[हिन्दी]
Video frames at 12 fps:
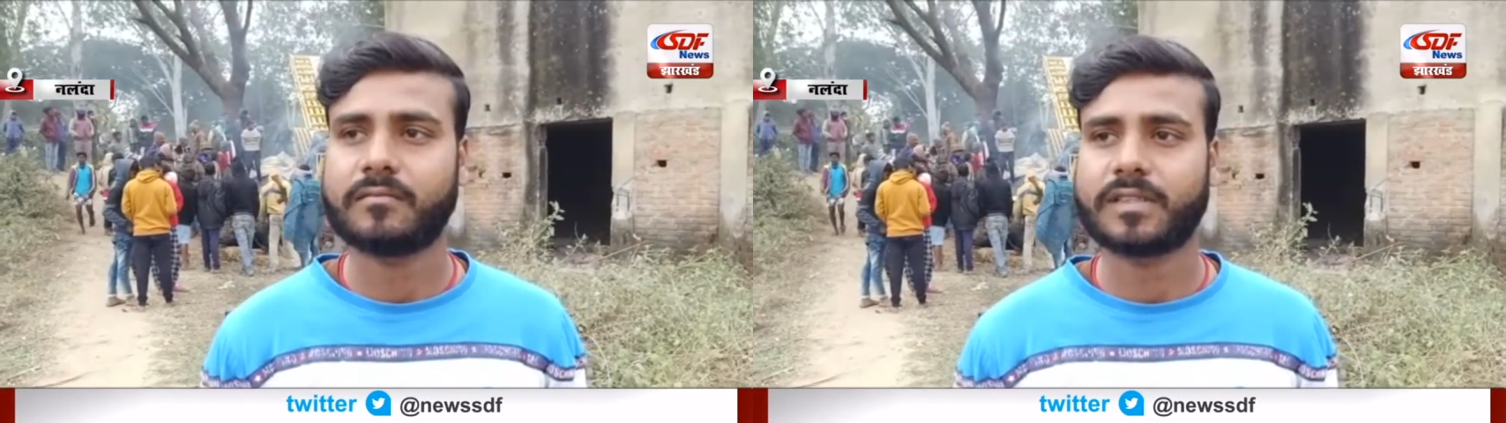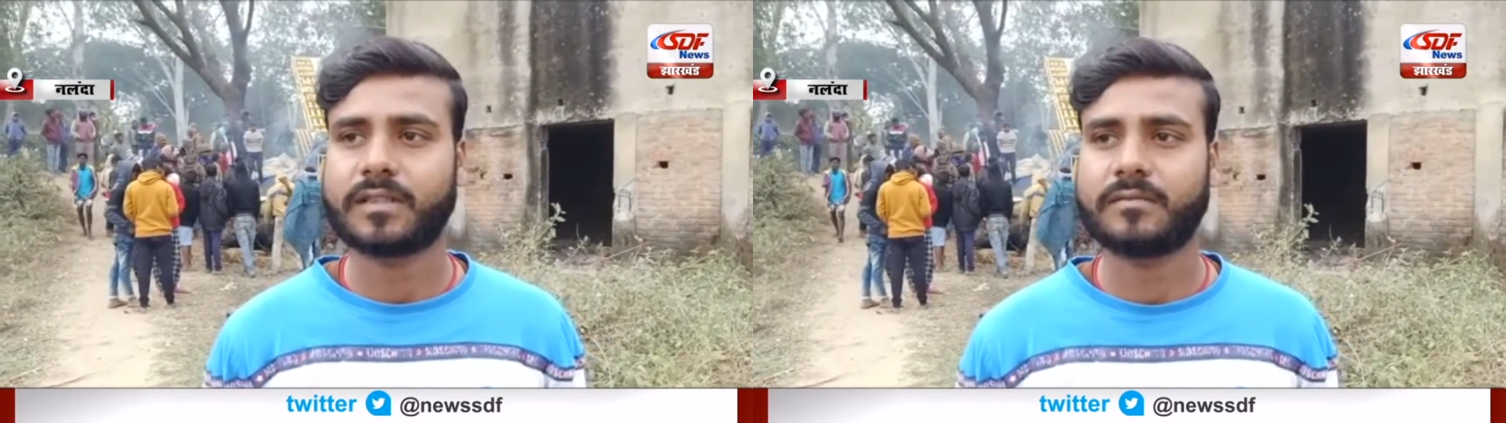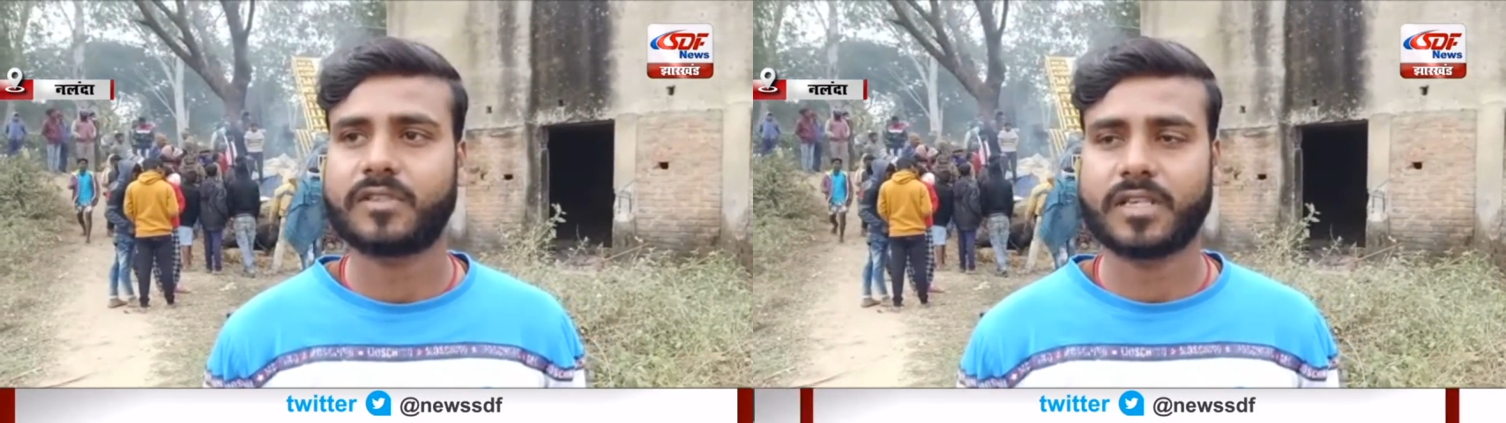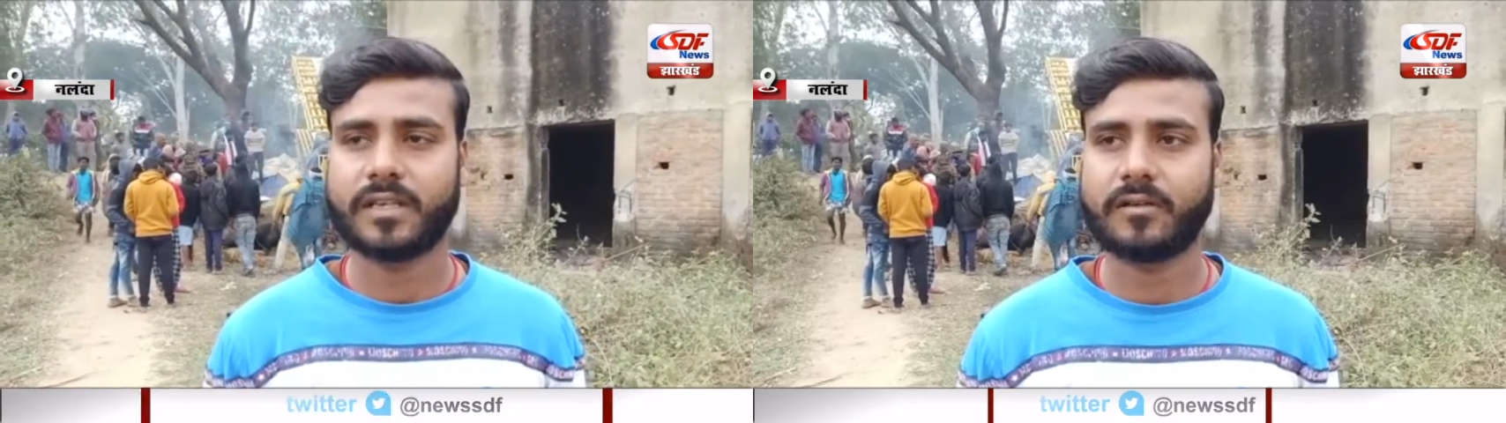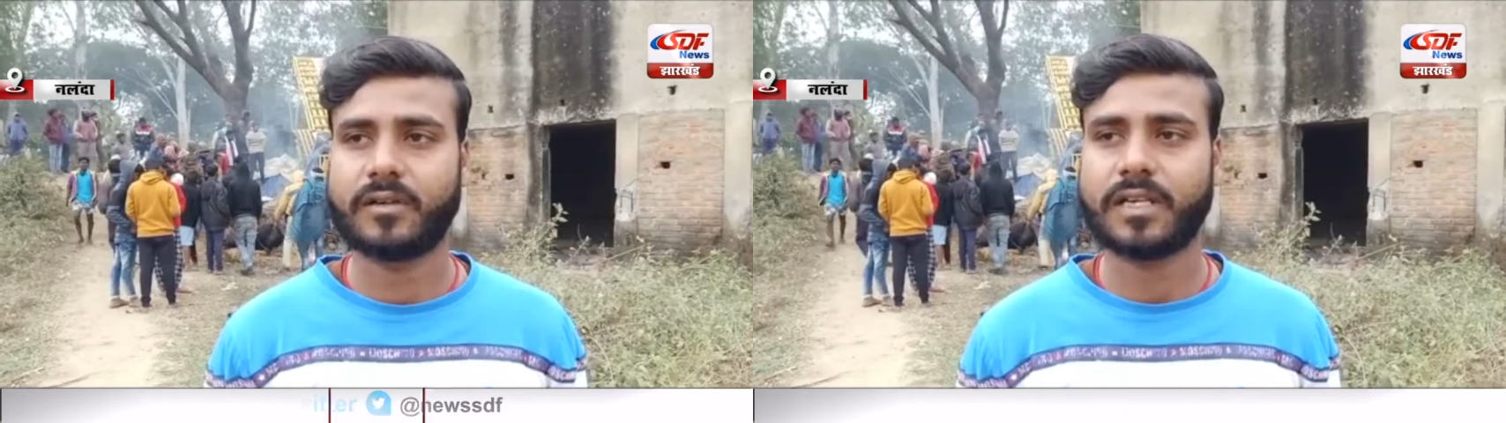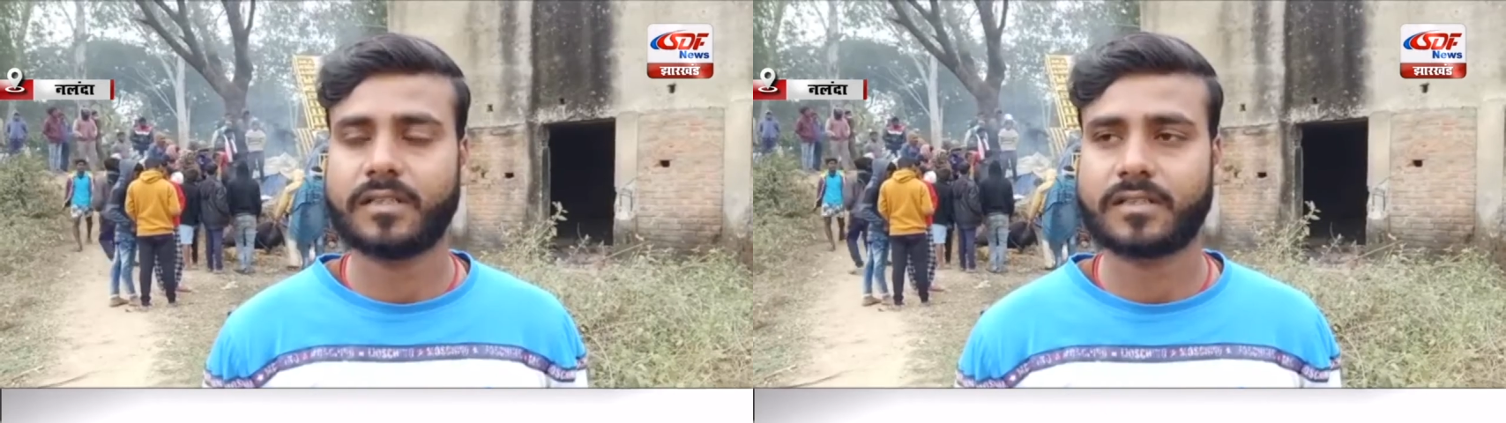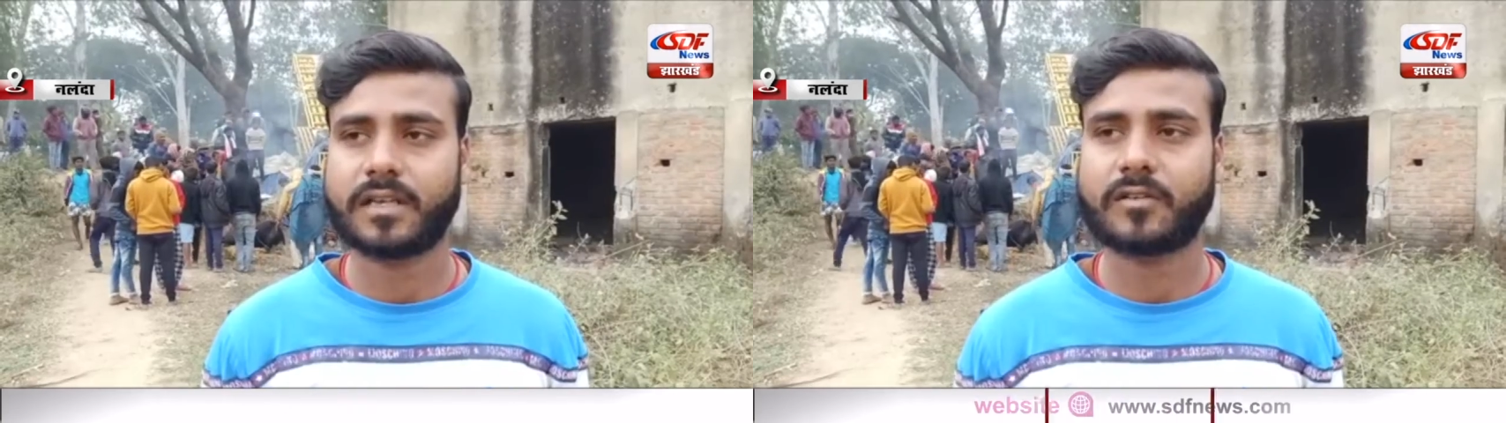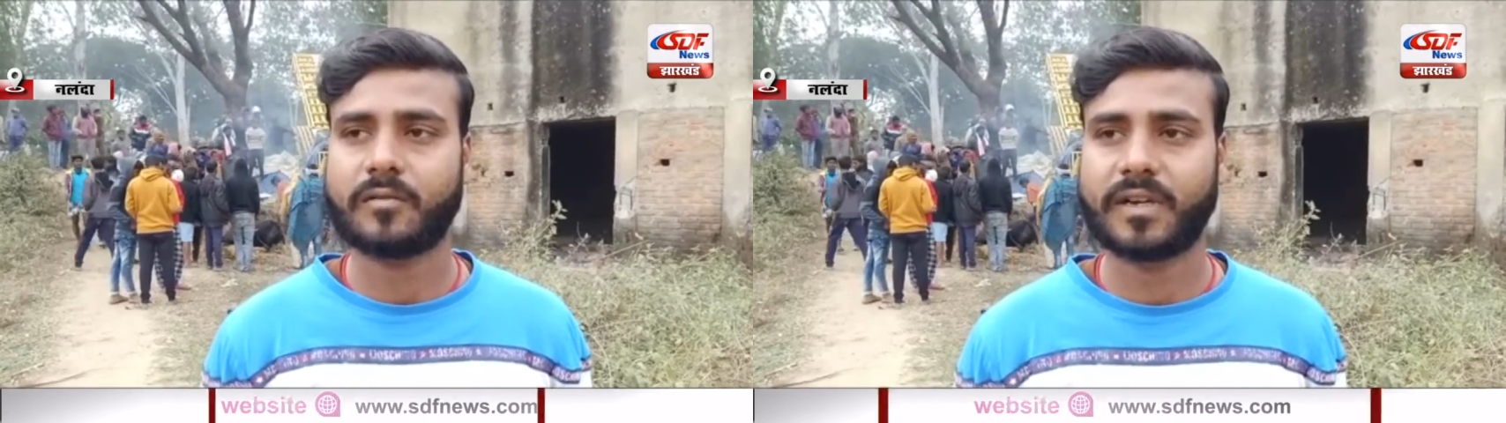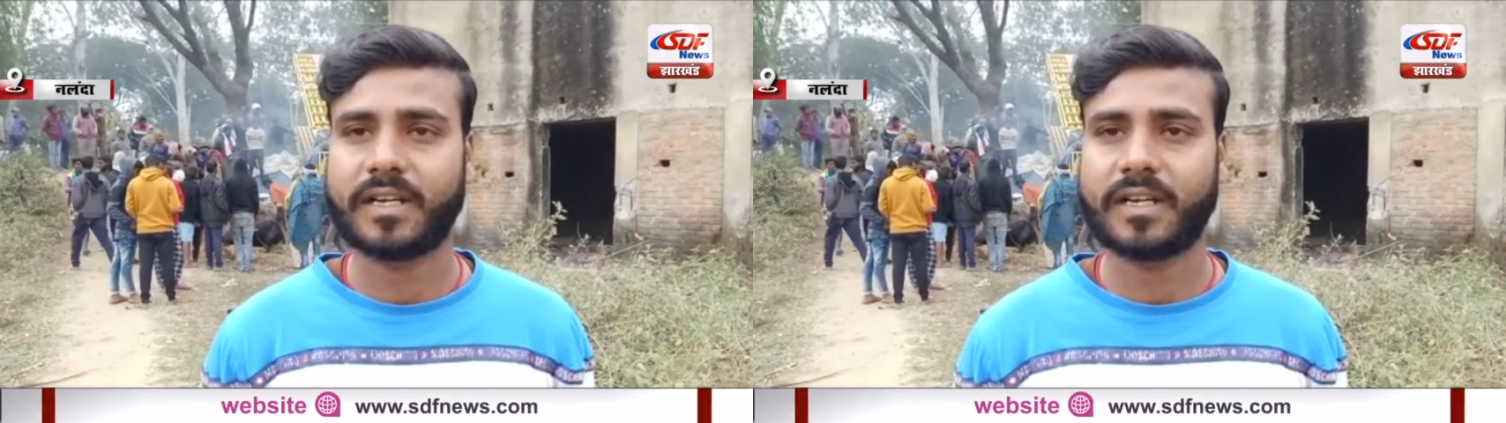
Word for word: मतलब छः गो है चार गो